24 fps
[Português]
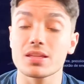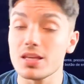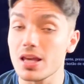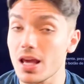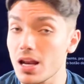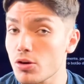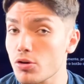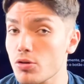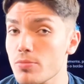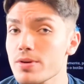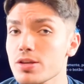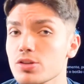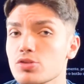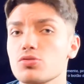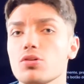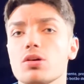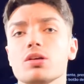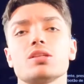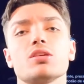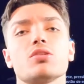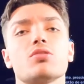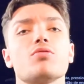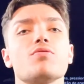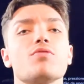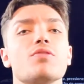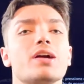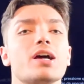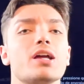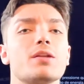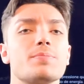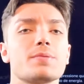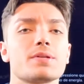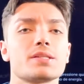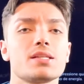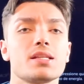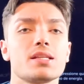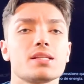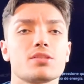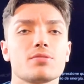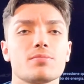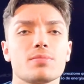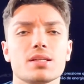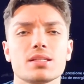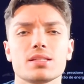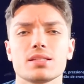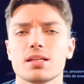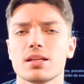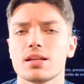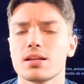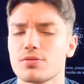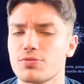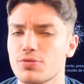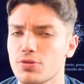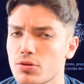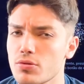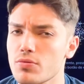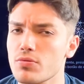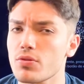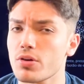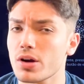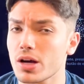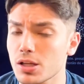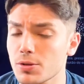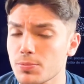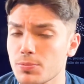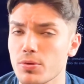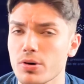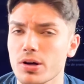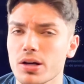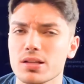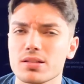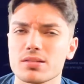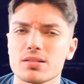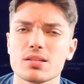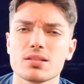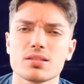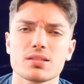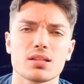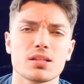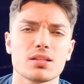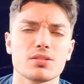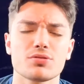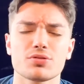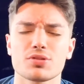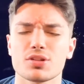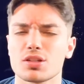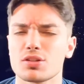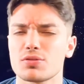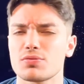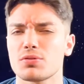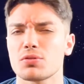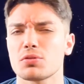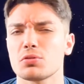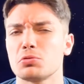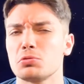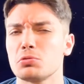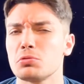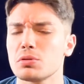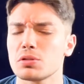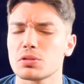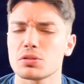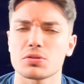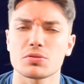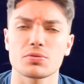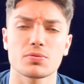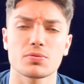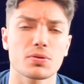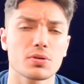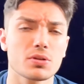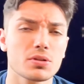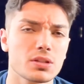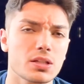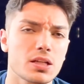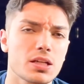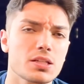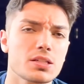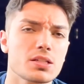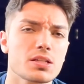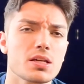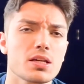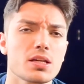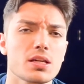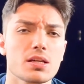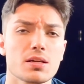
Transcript: E ele começou a ser convocado para a seleção brasileira, ele foi convocado poucas vezes ali, não sei se foram duas, se foram três,